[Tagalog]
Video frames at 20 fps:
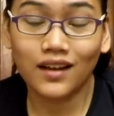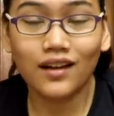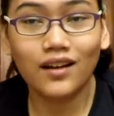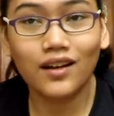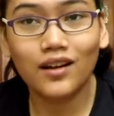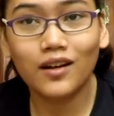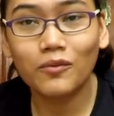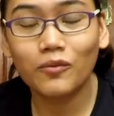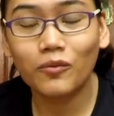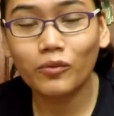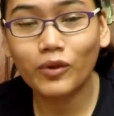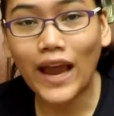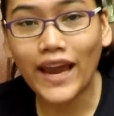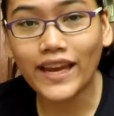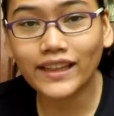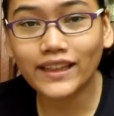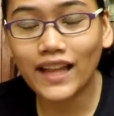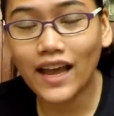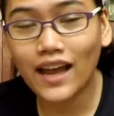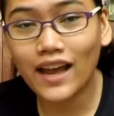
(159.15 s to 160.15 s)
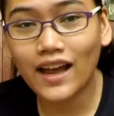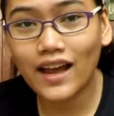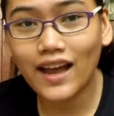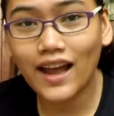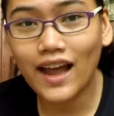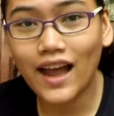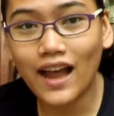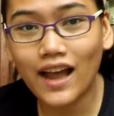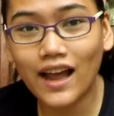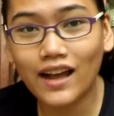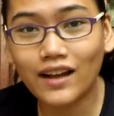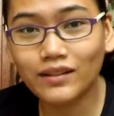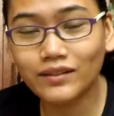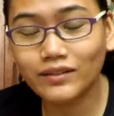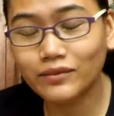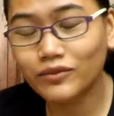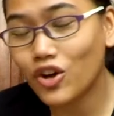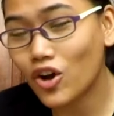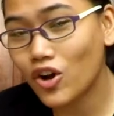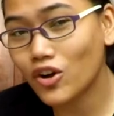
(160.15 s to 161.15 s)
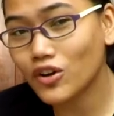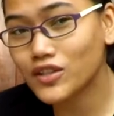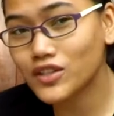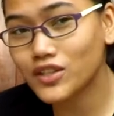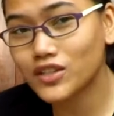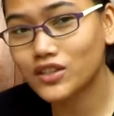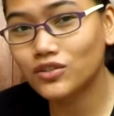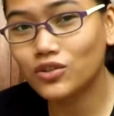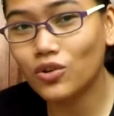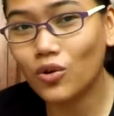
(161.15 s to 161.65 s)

uh, kahit na ang dogs